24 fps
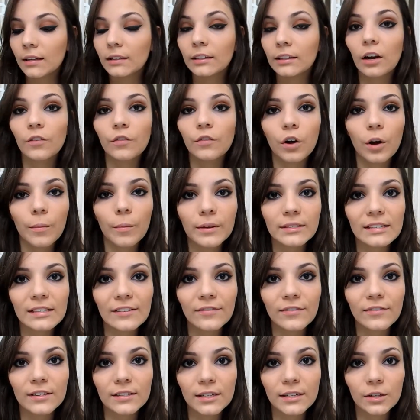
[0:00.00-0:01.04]
Então eu vou
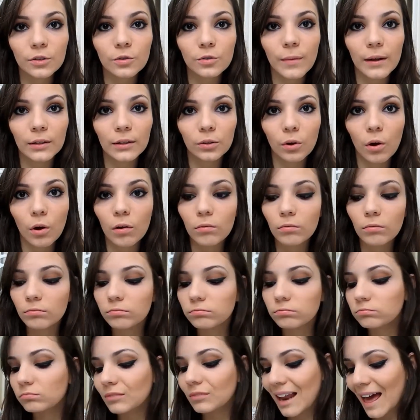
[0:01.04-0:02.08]
começar fazendo
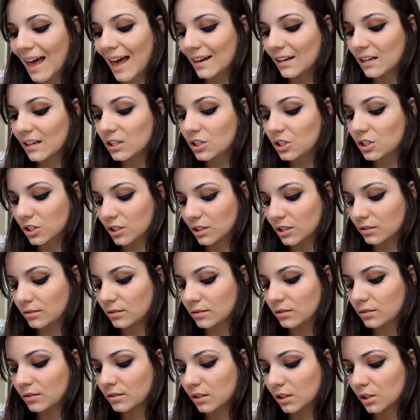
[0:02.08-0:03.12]
batom laranja,
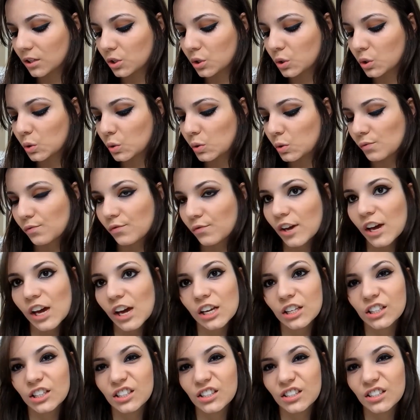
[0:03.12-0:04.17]
azul,
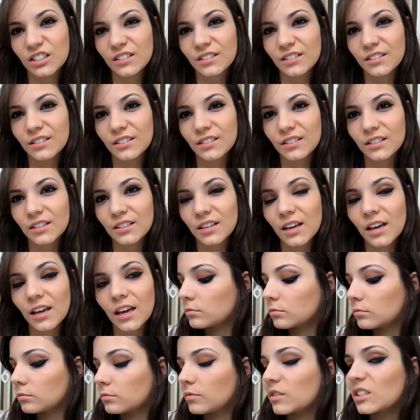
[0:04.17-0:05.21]
verde.
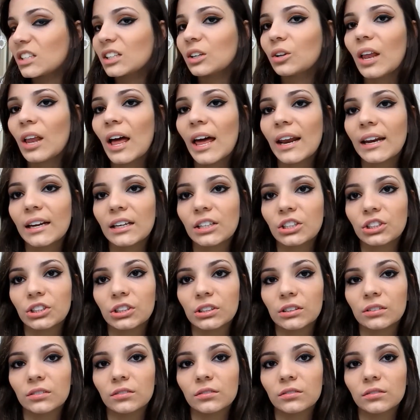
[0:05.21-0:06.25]
Vou fazer com
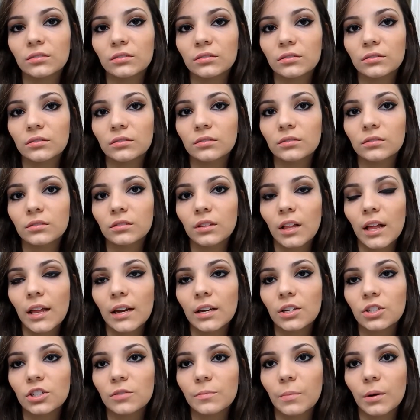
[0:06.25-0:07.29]
laranja. Com
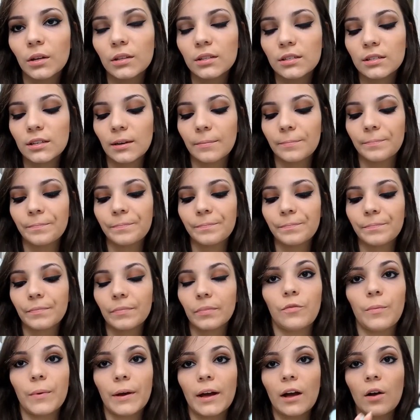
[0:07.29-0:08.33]
laranja pode ser.
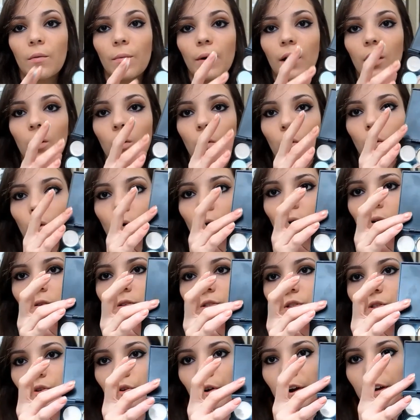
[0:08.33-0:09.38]
Vou pegar uma cor
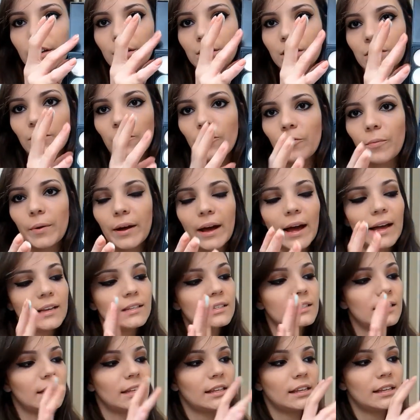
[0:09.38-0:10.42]
de corretivo, vou pegar
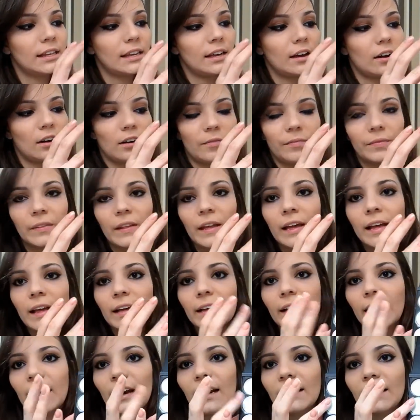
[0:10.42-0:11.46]
essa daqui, ó.
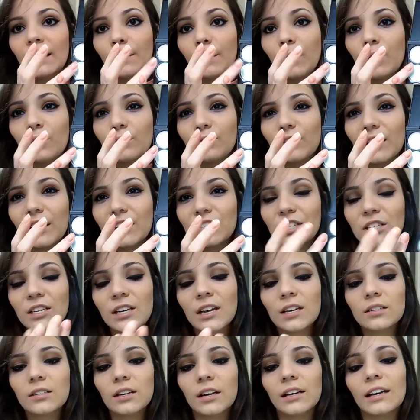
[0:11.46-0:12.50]
Que ela é até meio
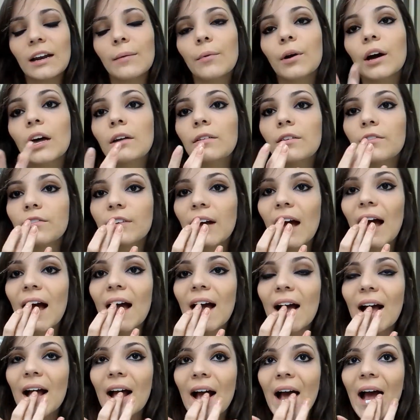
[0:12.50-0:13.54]
verdinha, só que na boca ela vai
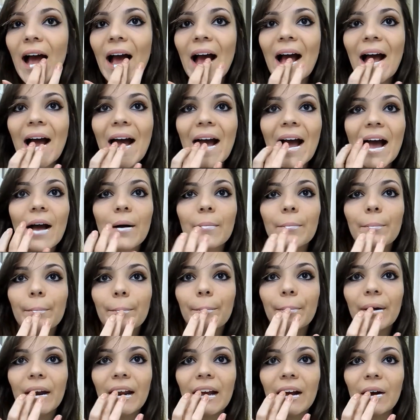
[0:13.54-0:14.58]
ficar
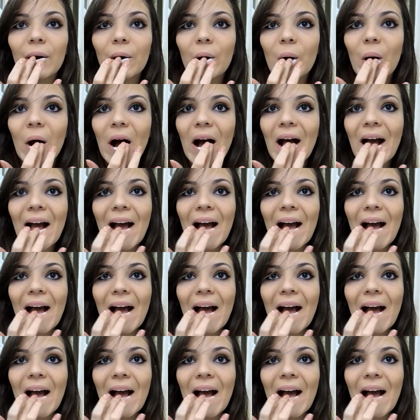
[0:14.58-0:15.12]
branco.